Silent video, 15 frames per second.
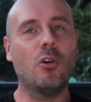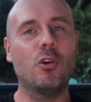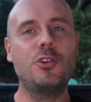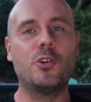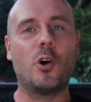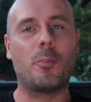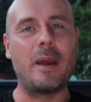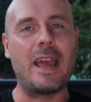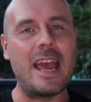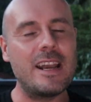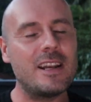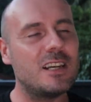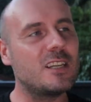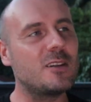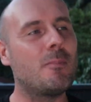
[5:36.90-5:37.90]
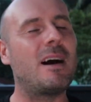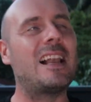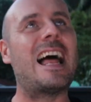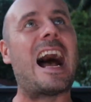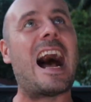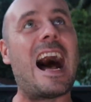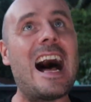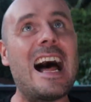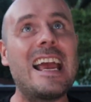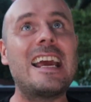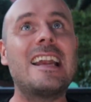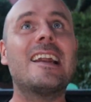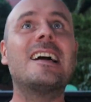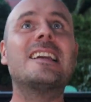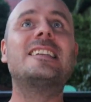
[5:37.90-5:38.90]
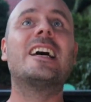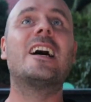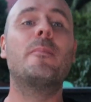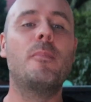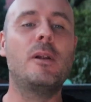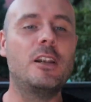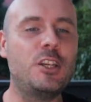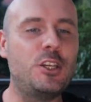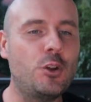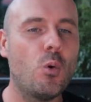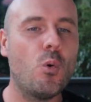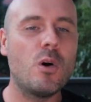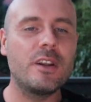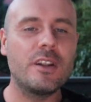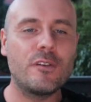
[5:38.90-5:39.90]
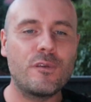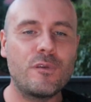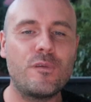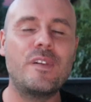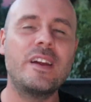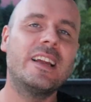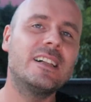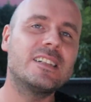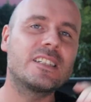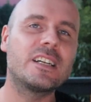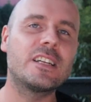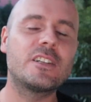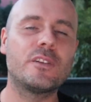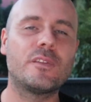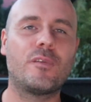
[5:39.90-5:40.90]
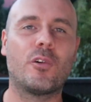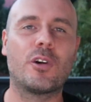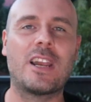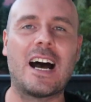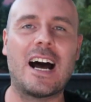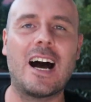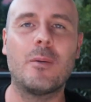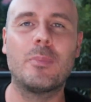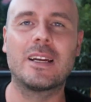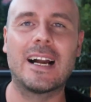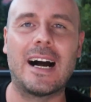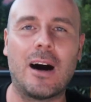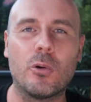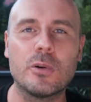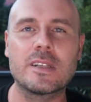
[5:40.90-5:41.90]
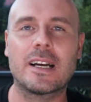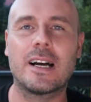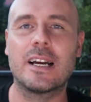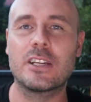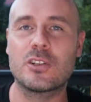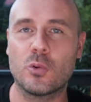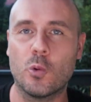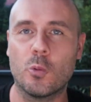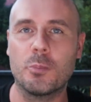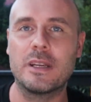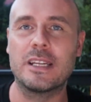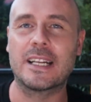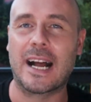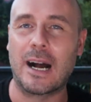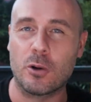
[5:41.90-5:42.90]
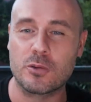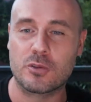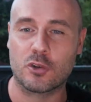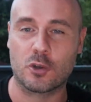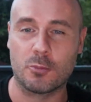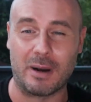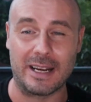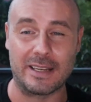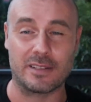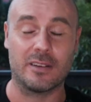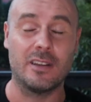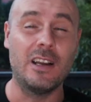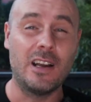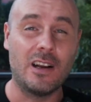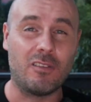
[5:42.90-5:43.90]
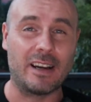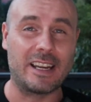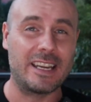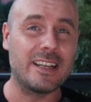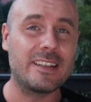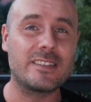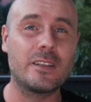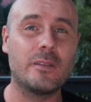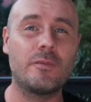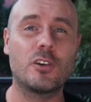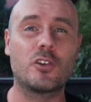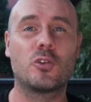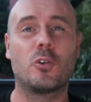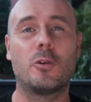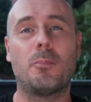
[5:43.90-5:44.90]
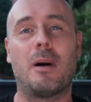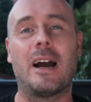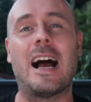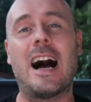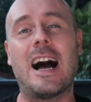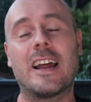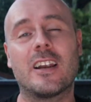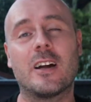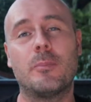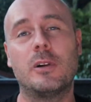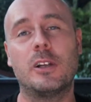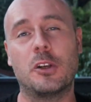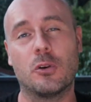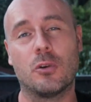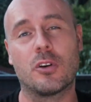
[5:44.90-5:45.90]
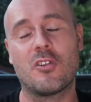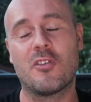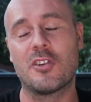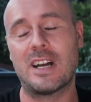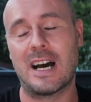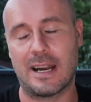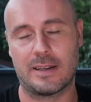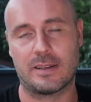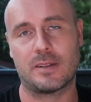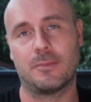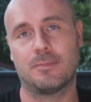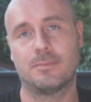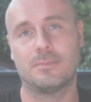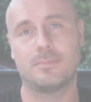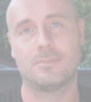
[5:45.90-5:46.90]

und ob endlich mal einer der Millionen Fehltritte von Habeck ausreicht, um ihn rauszuschmeißen. Weil jetzt sind wir schon bei einer Million und einzeln.